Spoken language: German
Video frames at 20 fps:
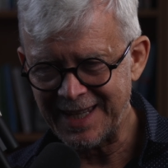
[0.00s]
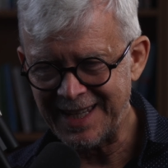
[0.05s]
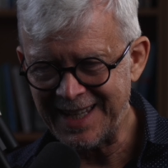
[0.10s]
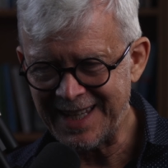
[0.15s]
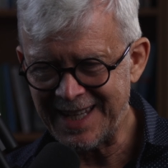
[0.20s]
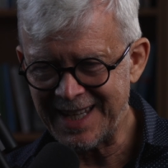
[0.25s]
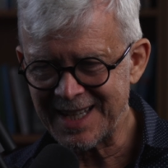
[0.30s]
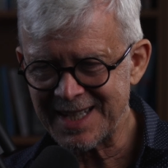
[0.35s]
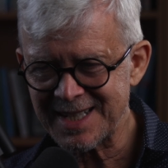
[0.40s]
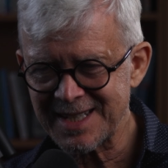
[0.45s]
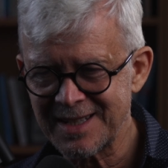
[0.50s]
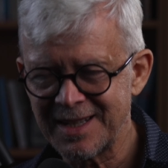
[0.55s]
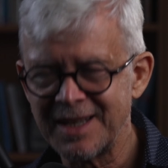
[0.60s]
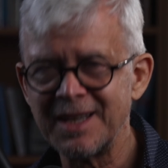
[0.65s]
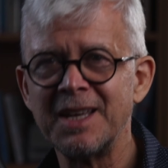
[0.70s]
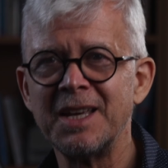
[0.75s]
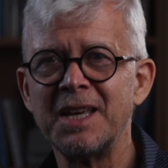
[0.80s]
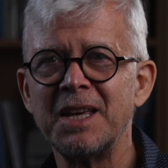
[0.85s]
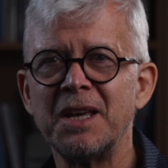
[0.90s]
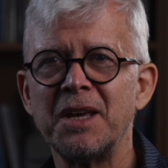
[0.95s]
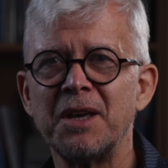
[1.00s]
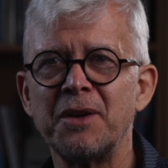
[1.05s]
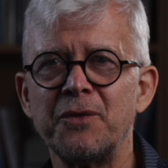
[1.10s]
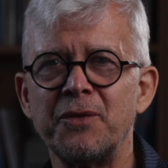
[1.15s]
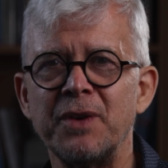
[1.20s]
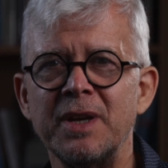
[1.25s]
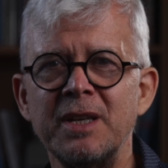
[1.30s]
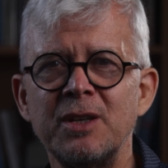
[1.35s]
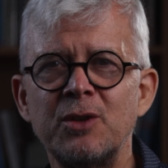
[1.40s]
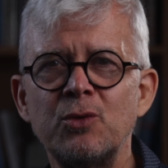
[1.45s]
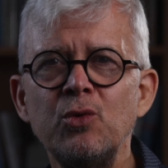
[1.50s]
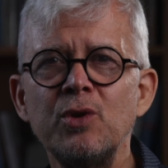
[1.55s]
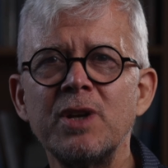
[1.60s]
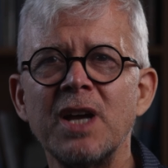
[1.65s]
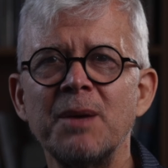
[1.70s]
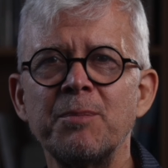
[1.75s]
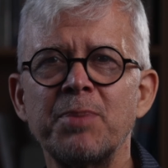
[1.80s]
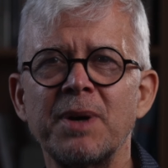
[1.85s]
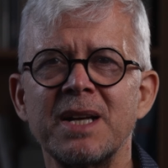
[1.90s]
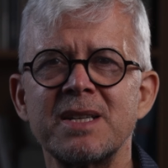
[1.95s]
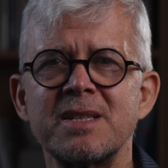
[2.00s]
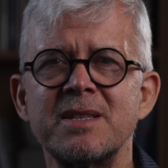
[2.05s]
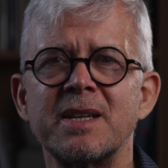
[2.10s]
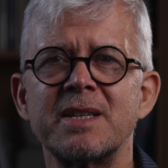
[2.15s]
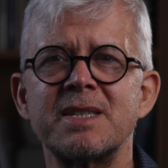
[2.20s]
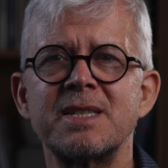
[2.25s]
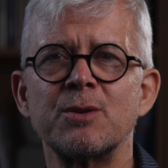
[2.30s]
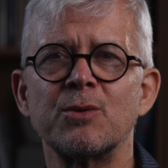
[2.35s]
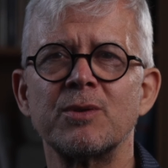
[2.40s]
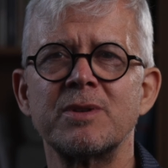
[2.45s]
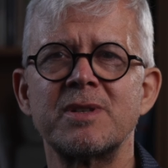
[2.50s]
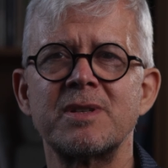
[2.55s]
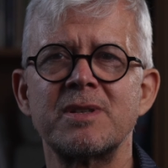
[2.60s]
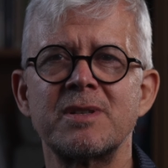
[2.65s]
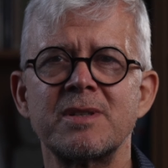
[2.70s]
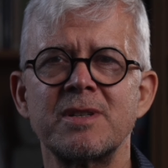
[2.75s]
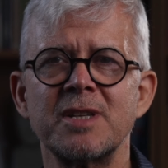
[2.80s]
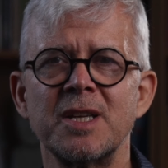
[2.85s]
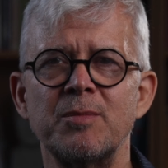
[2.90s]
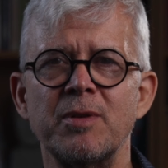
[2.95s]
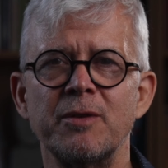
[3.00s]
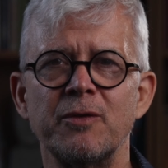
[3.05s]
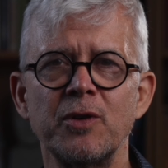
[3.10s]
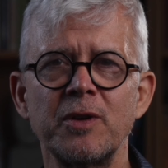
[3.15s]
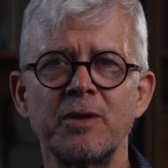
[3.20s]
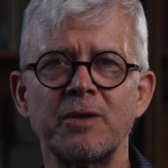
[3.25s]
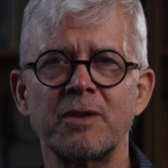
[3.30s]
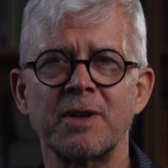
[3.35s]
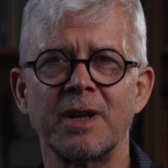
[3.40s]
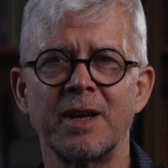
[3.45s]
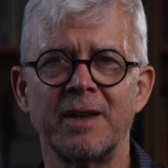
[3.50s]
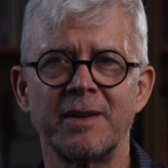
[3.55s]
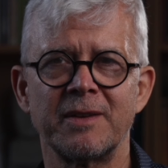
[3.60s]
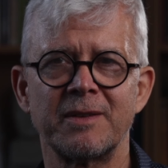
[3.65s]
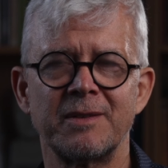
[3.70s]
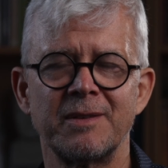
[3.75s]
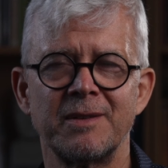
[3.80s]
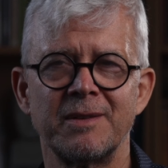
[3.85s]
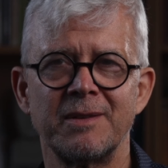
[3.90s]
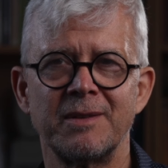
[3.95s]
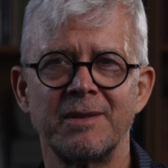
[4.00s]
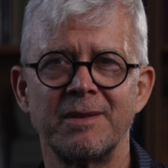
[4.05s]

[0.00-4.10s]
Erst wenn du dein Präsentationsziel bewusst hast,